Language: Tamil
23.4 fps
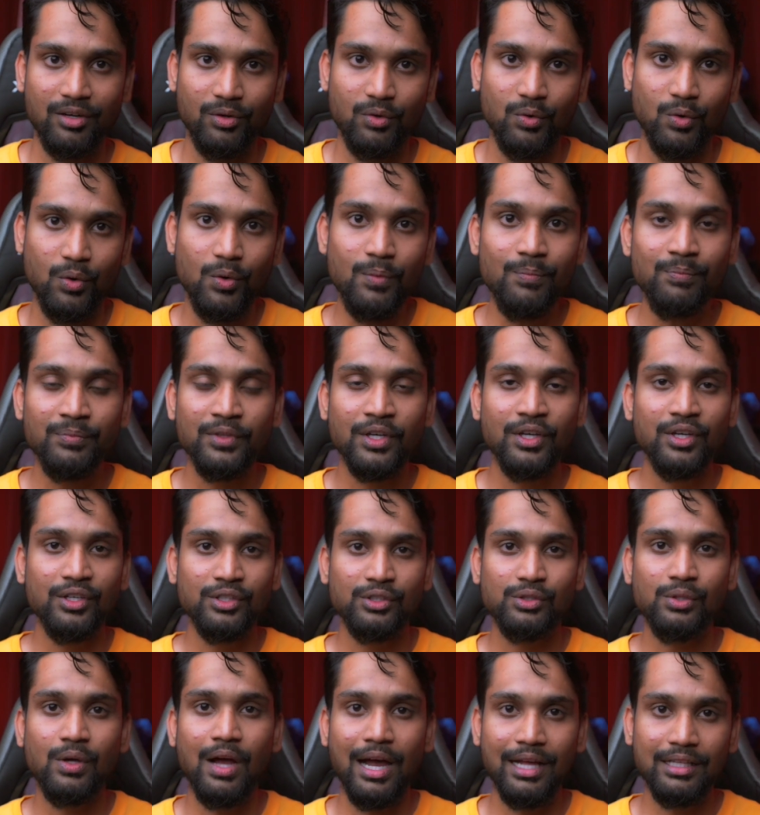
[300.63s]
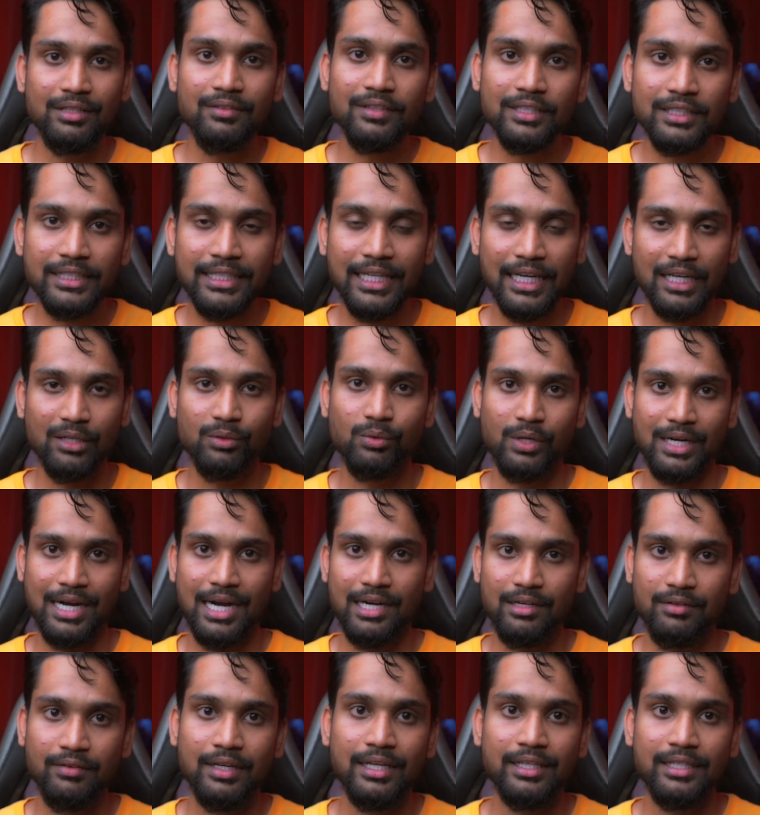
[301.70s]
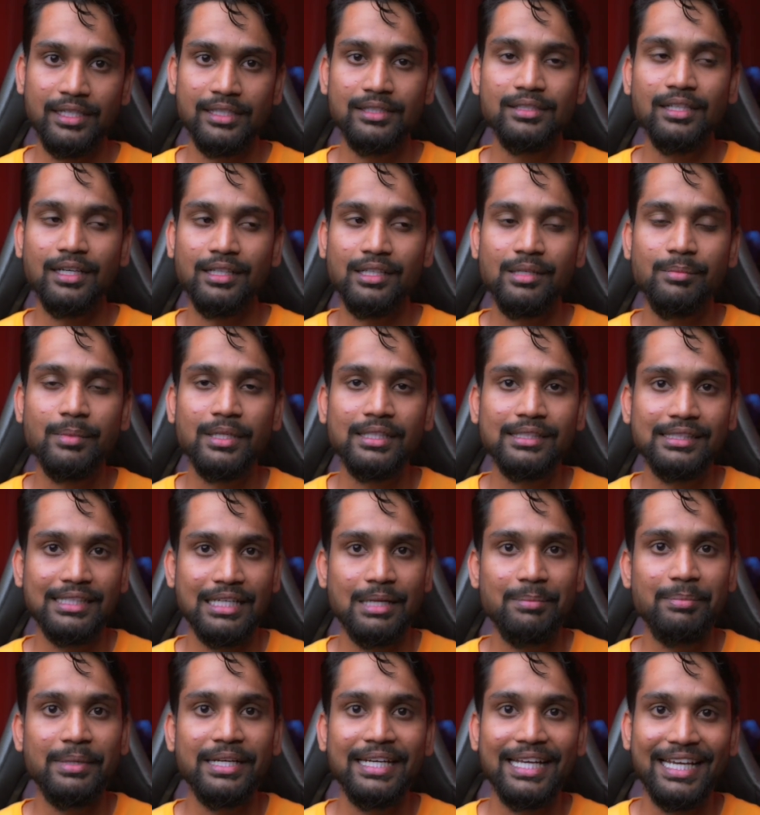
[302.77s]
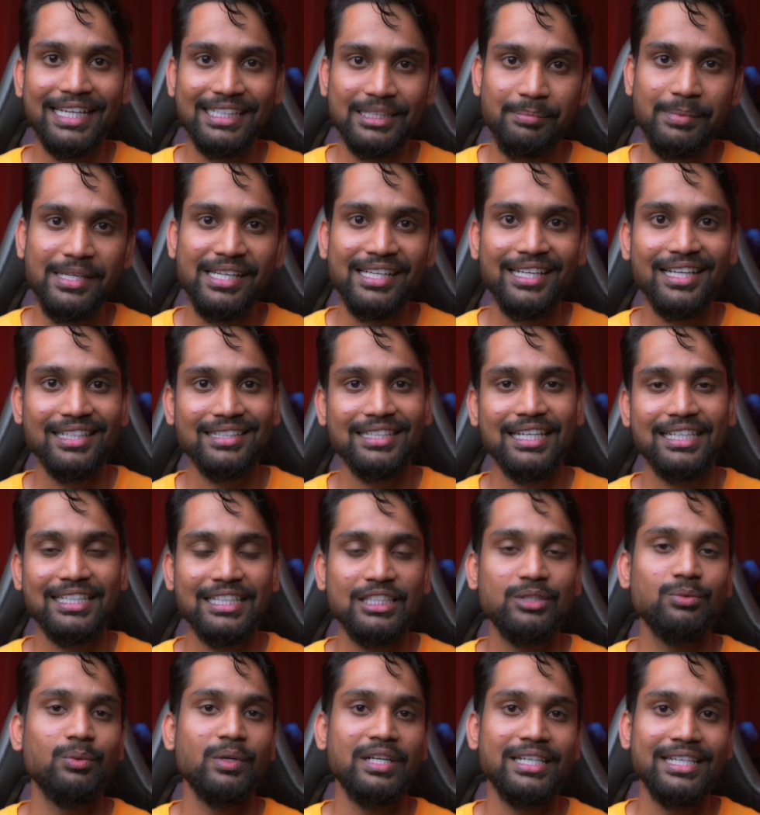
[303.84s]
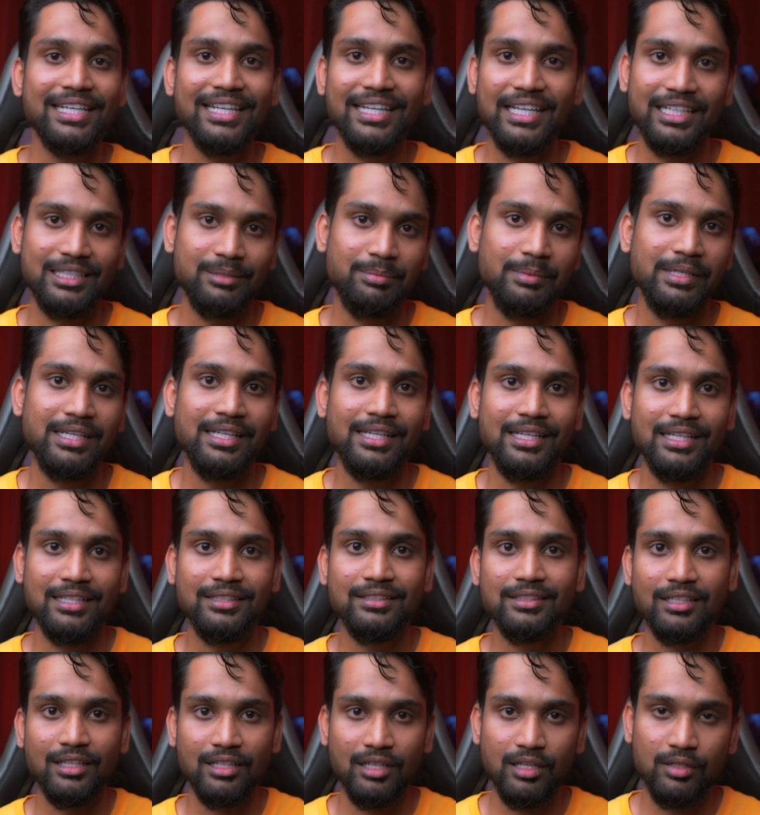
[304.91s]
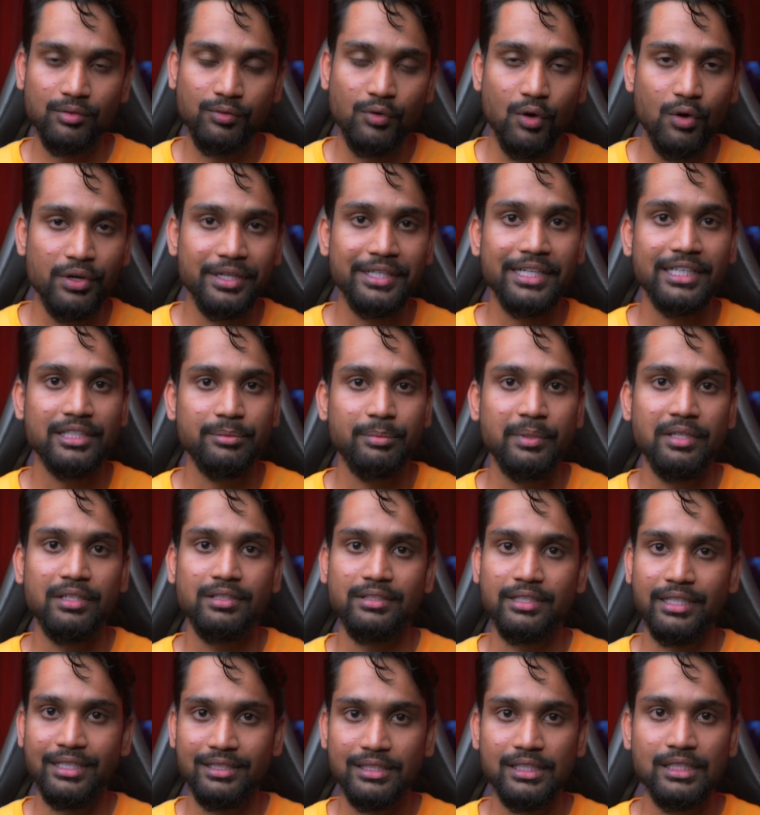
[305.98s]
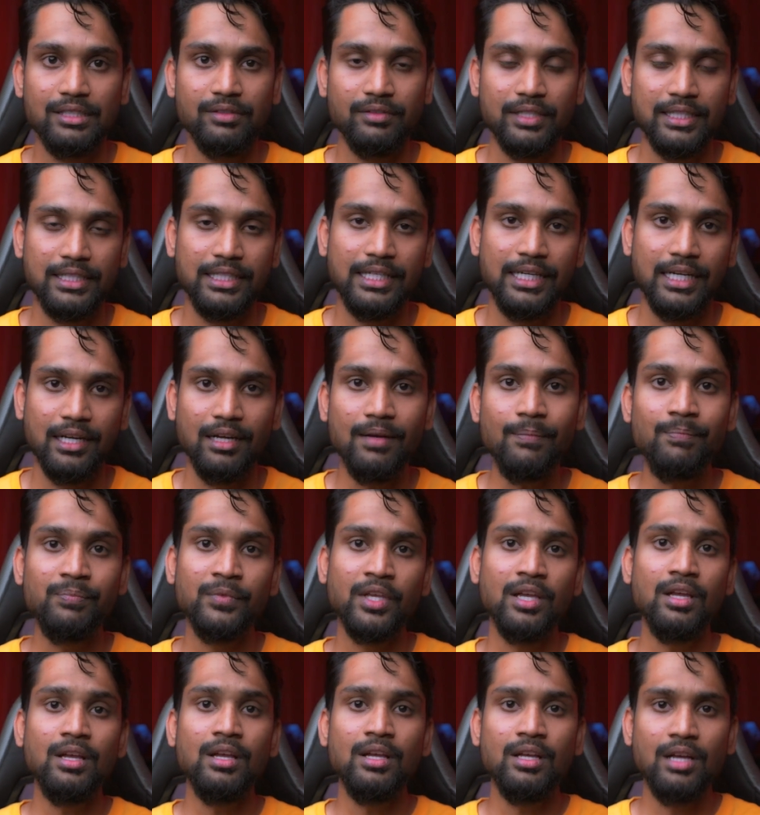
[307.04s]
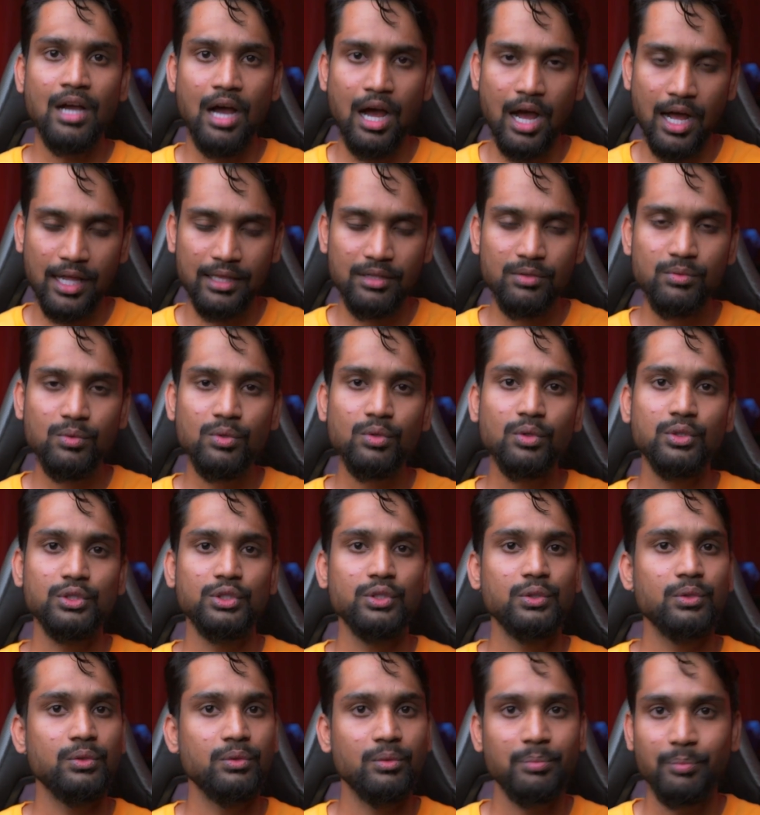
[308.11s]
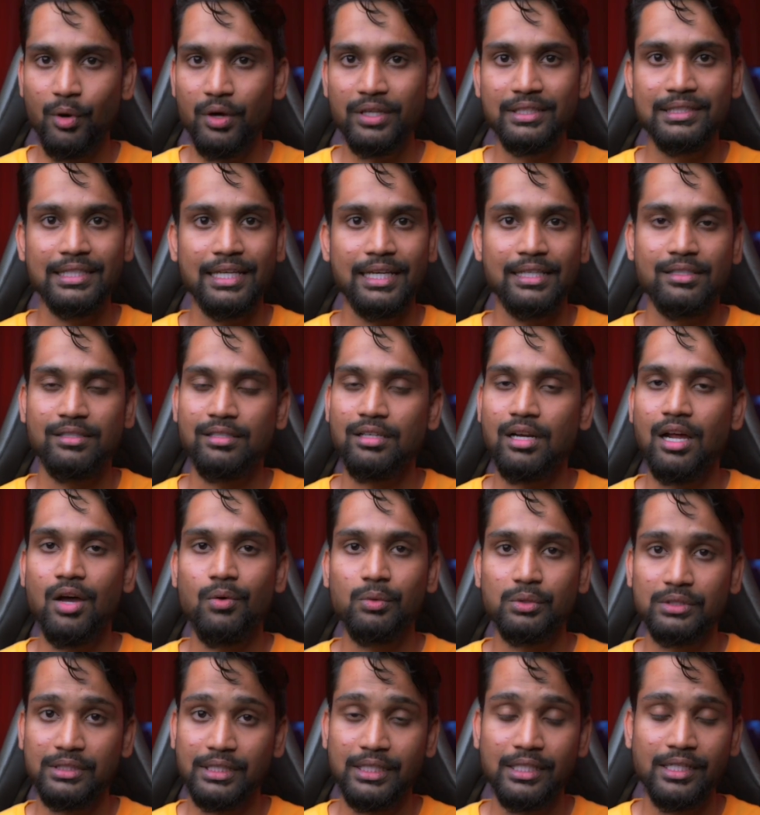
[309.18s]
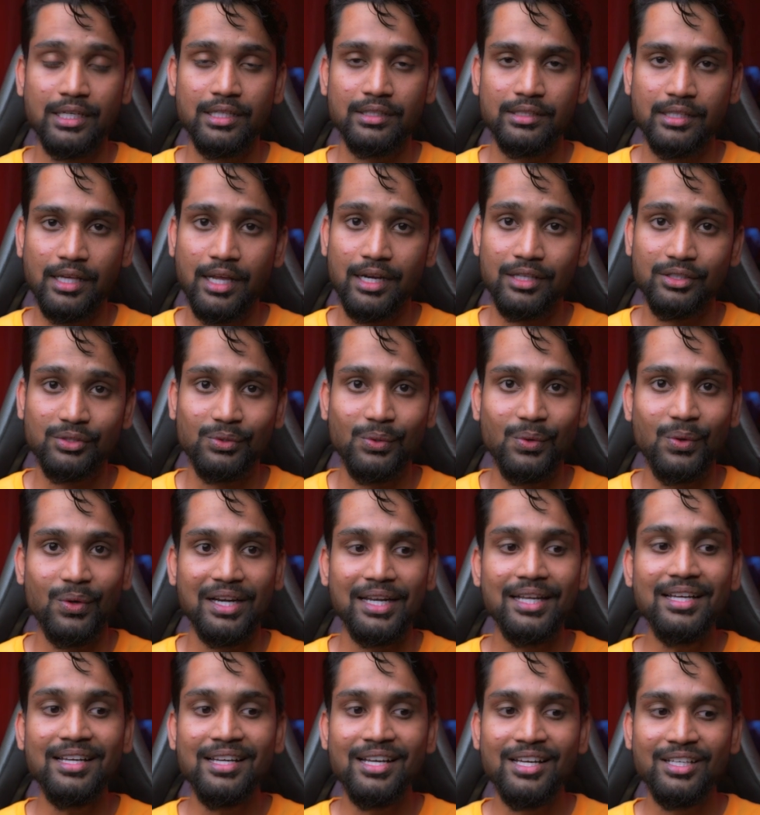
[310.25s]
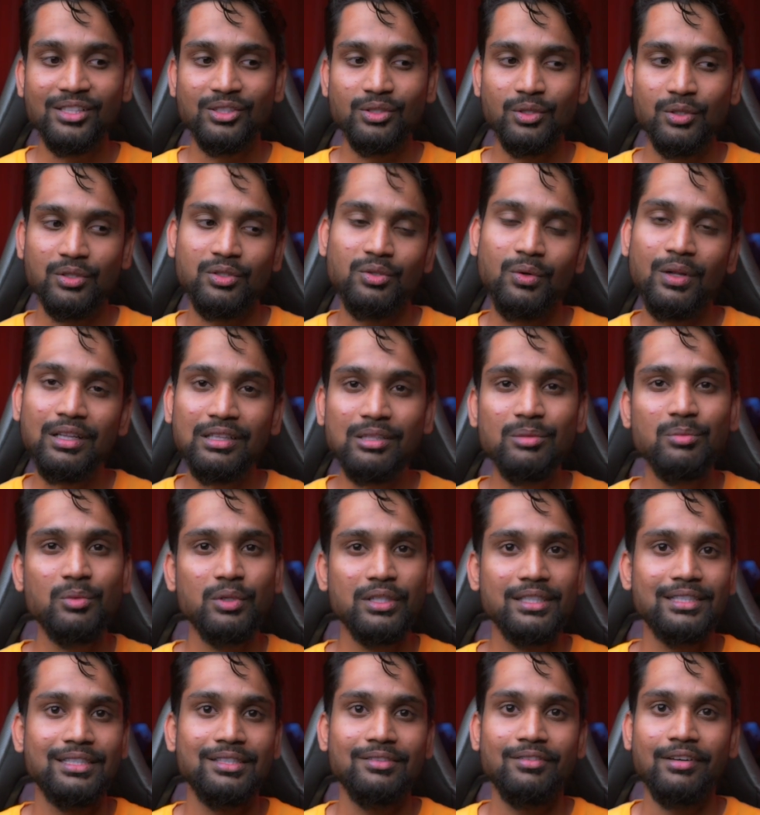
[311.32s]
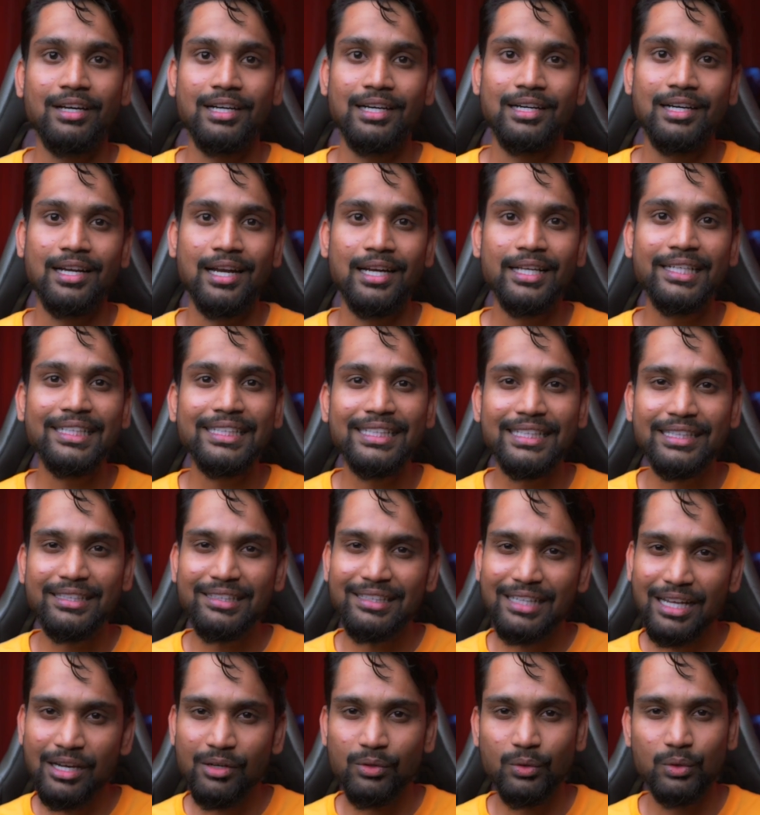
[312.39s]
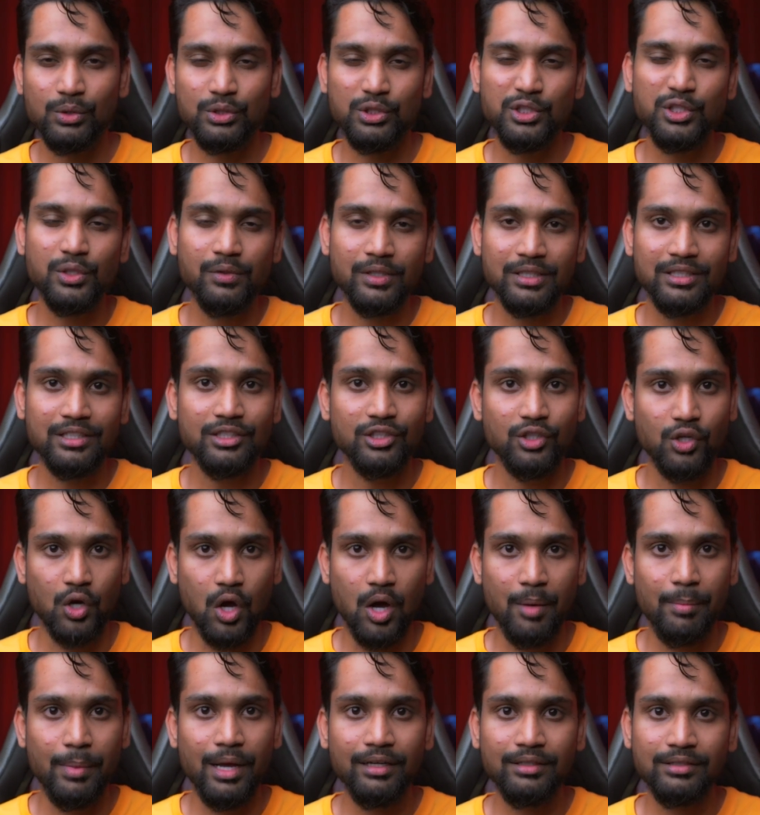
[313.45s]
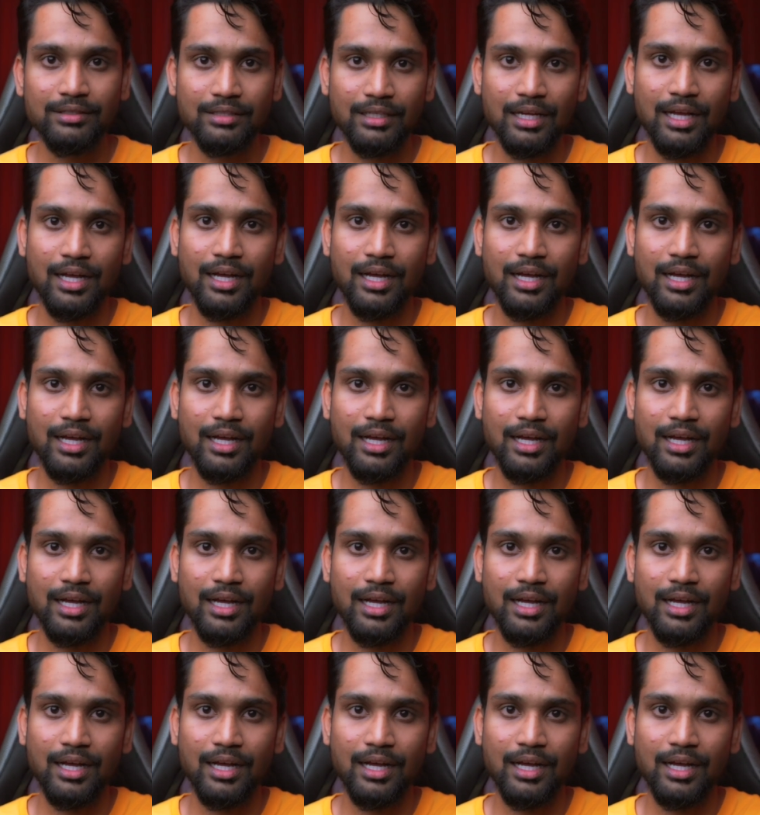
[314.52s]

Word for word: இருக்கும் ஸோ அது வந்து எனக்கு ஒரு அட்வான்டேஜ் அதே மாதிரி சில பேர் எக்ஸ்பீரியன்ஸ் அட்லீஸ்ட் ஒன் இயர் எக்ஸ்பீரியன்ஸ் அதாவது ஃபாரின் எக்ஸ்பீரியன்ஸ் எடுத்துகிட்டு வந்தீங்கன்னா அதுவும் கொஞ்சம் பாயிண்ட்ஸ் எக்ஸ்ட்ரா ஆகும் சி சிஆர்எஸ் ஸ்கோரில் ஸோ டுவெல்த்து முடிச்சுட்டு வரனால இதெல்லாம் கொஞ்சம் வந்து ட்ராபேக்ஸ்